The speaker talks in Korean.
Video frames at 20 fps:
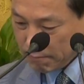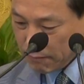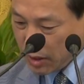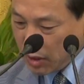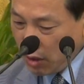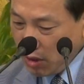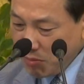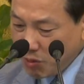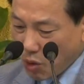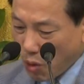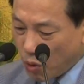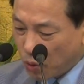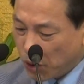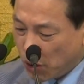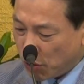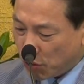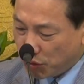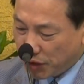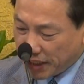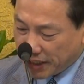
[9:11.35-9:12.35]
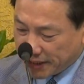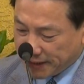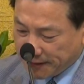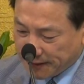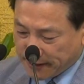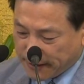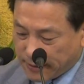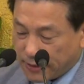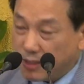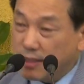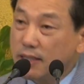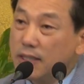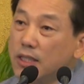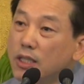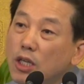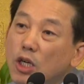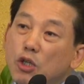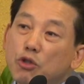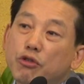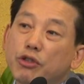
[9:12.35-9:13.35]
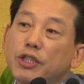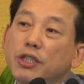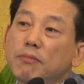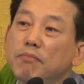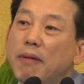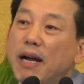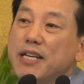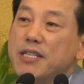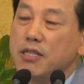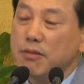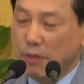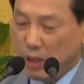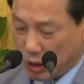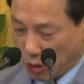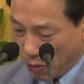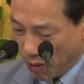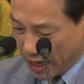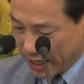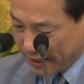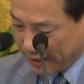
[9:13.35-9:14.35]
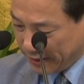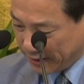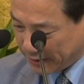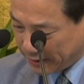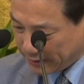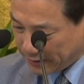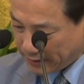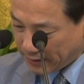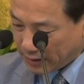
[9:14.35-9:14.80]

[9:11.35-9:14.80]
그러므로 오늘 우리는 주신 말씀을 통하여